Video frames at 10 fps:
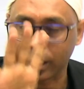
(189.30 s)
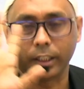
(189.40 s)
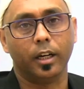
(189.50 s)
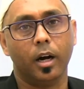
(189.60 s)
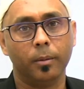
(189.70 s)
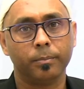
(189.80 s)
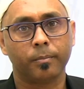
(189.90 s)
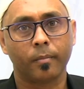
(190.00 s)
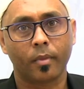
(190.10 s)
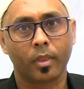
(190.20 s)
तब
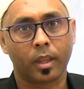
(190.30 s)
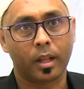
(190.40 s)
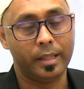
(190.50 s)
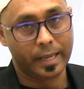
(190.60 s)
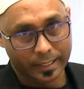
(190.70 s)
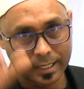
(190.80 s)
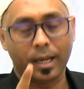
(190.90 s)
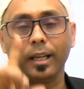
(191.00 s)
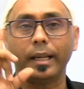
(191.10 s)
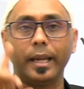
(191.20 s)
अंटार्कटिका
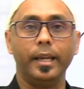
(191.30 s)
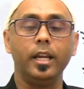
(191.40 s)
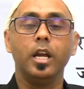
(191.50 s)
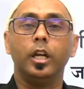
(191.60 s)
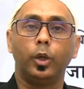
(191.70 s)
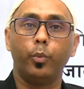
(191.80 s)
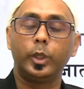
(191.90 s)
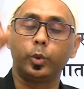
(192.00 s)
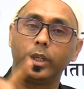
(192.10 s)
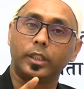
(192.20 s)
लेकिन अगर
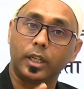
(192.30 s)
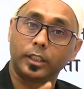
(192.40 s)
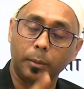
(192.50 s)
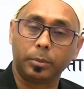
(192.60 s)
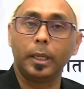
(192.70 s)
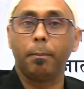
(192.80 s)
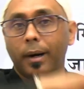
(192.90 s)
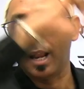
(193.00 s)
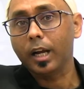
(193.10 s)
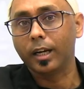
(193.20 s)
कहें कि विश्व के
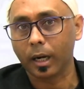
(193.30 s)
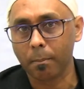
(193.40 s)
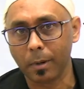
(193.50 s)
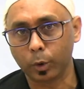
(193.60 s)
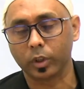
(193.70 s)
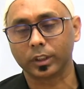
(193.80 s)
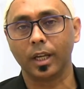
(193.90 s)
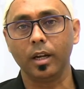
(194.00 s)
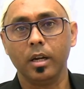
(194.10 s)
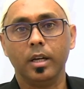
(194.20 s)
का सबसे बड़ा
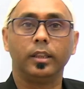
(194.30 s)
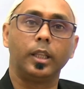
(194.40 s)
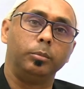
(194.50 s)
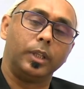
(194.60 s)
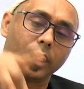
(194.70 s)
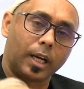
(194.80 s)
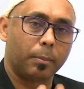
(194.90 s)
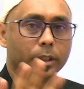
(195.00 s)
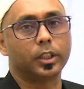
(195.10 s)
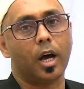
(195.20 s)
गर्म मरुस्थल
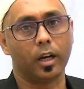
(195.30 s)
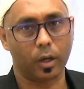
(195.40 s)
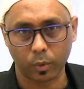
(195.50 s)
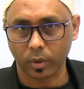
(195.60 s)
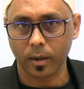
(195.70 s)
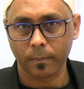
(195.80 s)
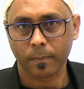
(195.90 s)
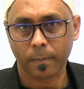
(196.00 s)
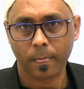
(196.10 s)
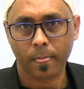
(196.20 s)
तब जाकर आपका
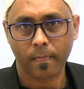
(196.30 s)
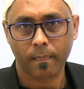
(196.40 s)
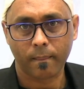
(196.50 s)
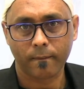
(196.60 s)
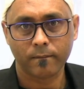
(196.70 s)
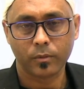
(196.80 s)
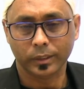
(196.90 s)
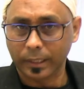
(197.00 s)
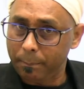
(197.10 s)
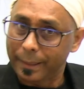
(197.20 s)
सहारा होगा
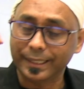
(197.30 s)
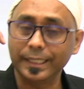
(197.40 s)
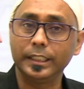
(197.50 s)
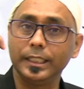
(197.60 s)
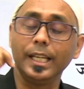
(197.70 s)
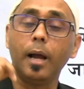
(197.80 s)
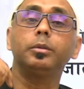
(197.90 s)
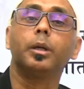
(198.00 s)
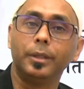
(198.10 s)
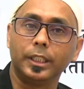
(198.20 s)
ये
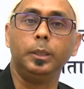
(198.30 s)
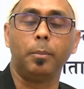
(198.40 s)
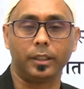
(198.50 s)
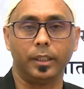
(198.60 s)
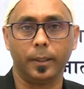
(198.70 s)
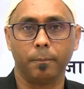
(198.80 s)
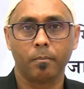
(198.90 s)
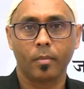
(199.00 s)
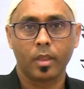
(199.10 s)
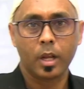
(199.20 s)
बेसिक चीज़ें हम समझ
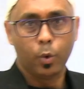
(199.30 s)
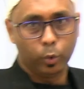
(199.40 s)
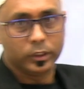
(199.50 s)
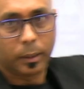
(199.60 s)
नहीं पाते हैं